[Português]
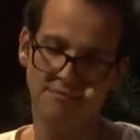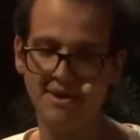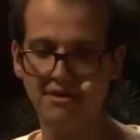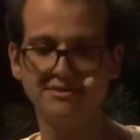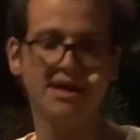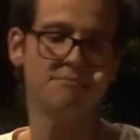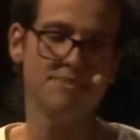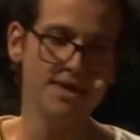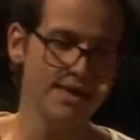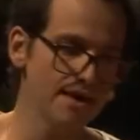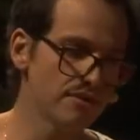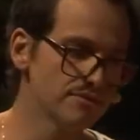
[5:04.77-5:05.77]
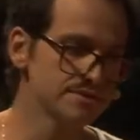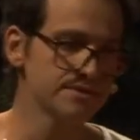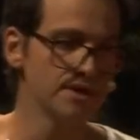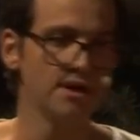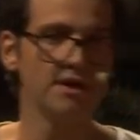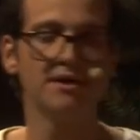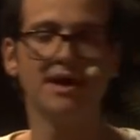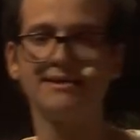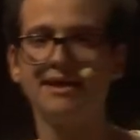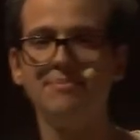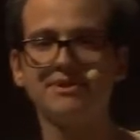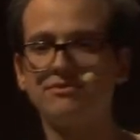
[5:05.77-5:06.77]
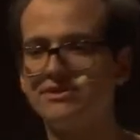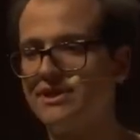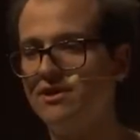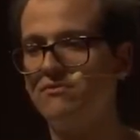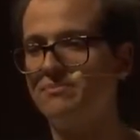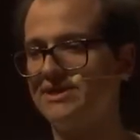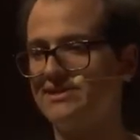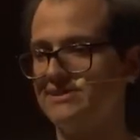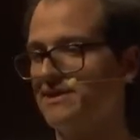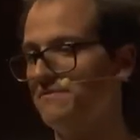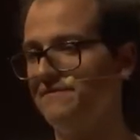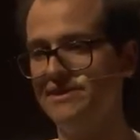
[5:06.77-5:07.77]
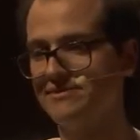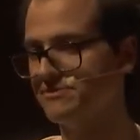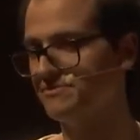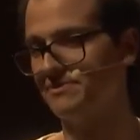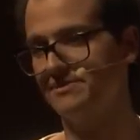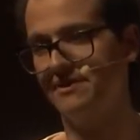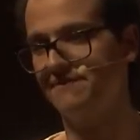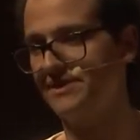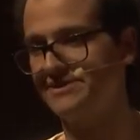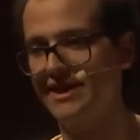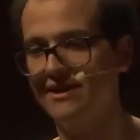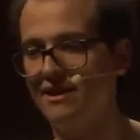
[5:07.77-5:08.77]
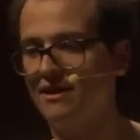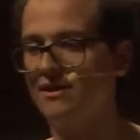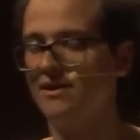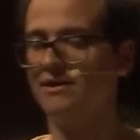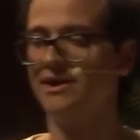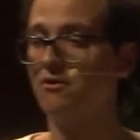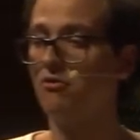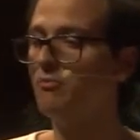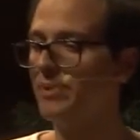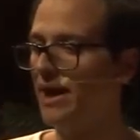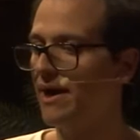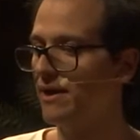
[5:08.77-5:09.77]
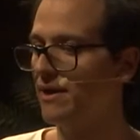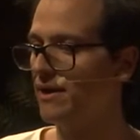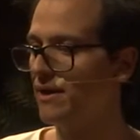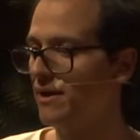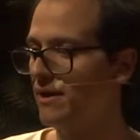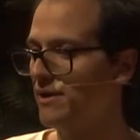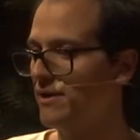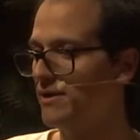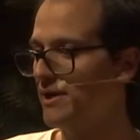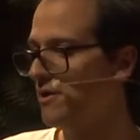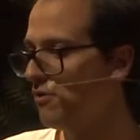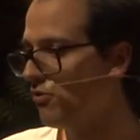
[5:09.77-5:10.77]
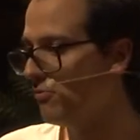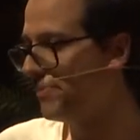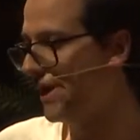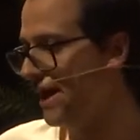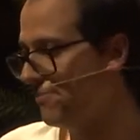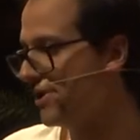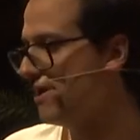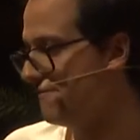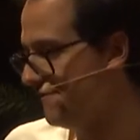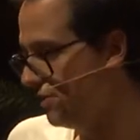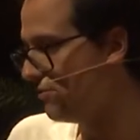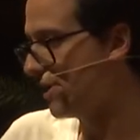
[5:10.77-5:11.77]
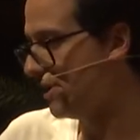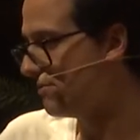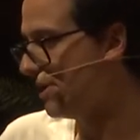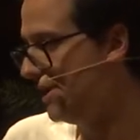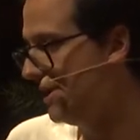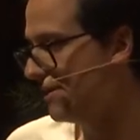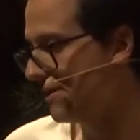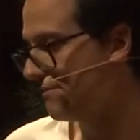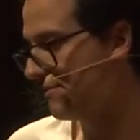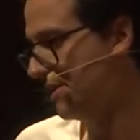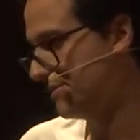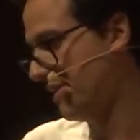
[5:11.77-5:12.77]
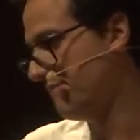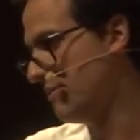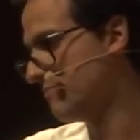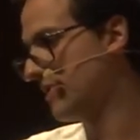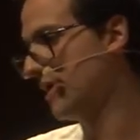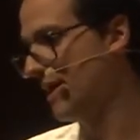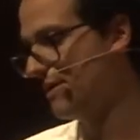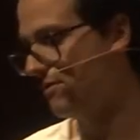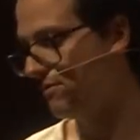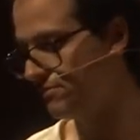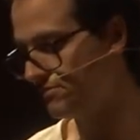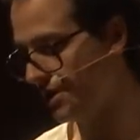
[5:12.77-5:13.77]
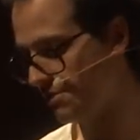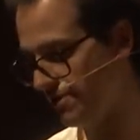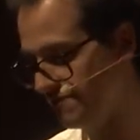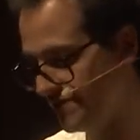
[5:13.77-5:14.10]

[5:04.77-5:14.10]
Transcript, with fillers: amigos de amigos, até pessoas que iam prestar serviços na fazenda queriam comprar. Queriam comprar porque viam aquilo ali, aquilo, eh, tava, era, era uma